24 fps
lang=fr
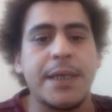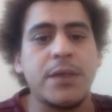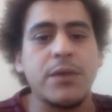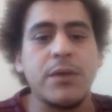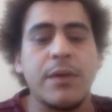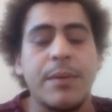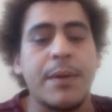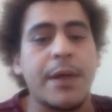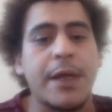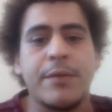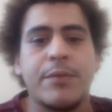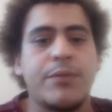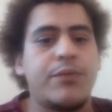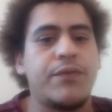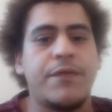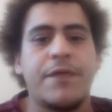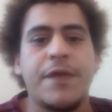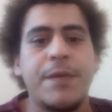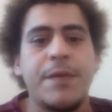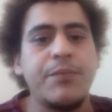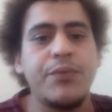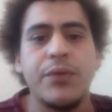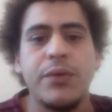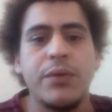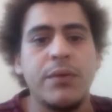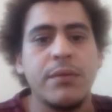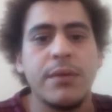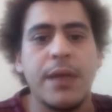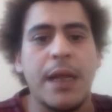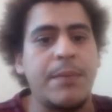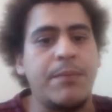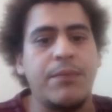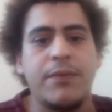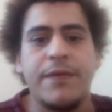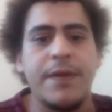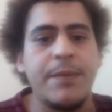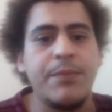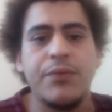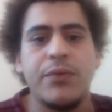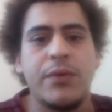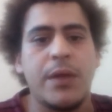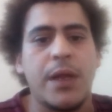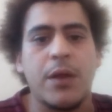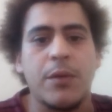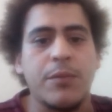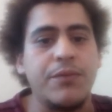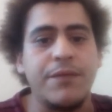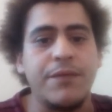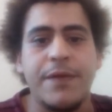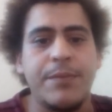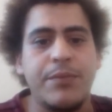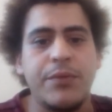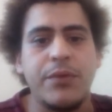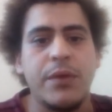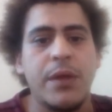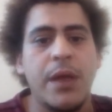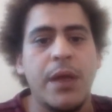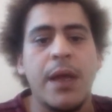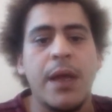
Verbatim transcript: Donc euh, je veux dire, euh, pour faire à